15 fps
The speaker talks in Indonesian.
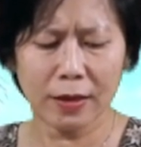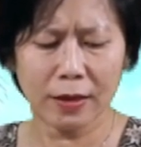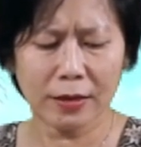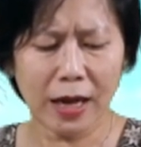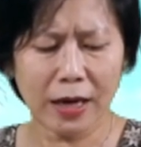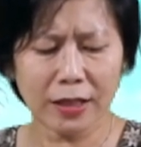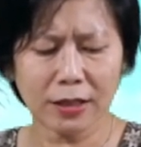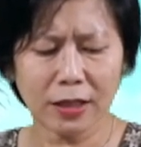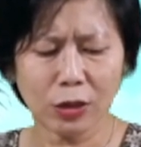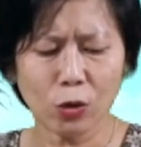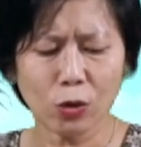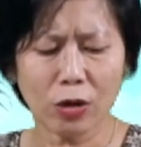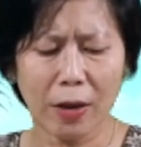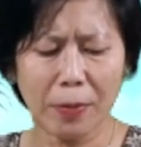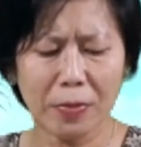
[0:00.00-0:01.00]
Dari
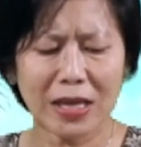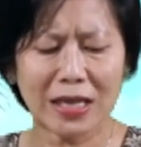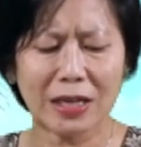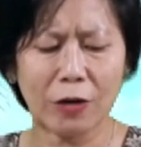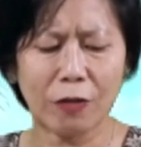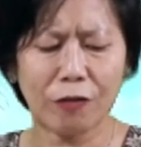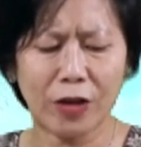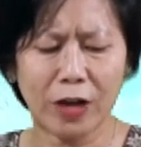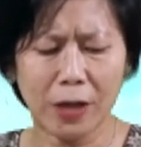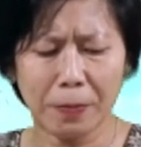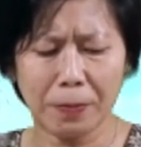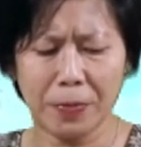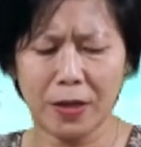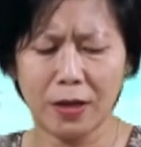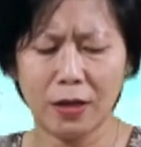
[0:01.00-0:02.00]
situ kami ke
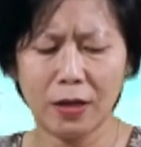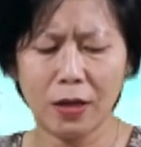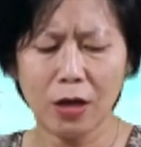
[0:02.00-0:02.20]
Filipi,